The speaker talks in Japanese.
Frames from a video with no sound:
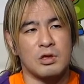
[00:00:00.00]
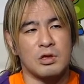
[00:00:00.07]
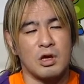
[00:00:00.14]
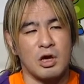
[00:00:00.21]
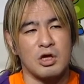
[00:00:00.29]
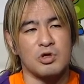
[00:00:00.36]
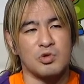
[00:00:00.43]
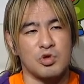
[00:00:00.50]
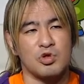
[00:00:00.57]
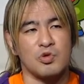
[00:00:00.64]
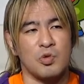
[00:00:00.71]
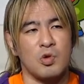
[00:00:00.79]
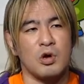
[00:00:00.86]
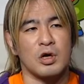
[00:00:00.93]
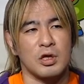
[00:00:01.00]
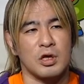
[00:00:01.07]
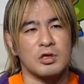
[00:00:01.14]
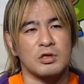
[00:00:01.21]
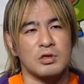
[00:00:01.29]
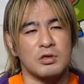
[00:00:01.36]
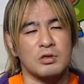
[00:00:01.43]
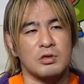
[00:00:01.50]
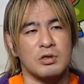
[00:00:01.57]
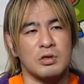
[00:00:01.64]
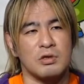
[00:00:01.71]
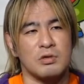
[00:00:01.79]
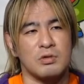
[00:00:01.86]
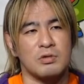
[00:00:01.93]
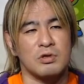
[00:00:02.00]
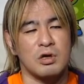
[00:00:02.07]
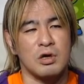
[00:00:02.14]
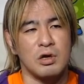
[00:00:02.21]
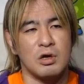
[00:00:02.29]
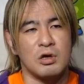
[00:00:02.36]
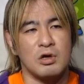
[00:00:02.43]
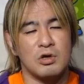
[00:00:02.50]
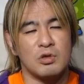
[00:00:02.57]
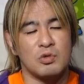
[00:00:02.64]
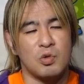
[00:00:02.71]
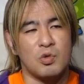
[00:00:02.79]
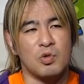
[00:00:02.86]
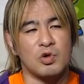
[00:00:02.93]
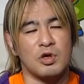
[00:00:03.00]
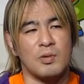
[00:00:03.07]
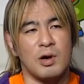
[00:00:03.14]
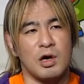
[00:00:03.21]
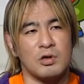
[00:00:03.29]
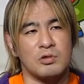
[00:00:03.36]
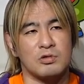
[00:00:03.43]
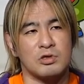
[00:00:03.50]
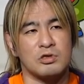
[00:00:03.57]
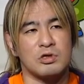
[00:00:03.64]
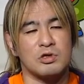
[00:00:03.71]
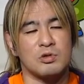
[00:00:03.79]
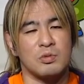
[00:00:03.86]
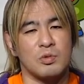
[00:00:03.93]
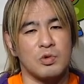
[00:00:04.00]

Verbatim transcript: 対処しようかなっていうねところではあるんですけど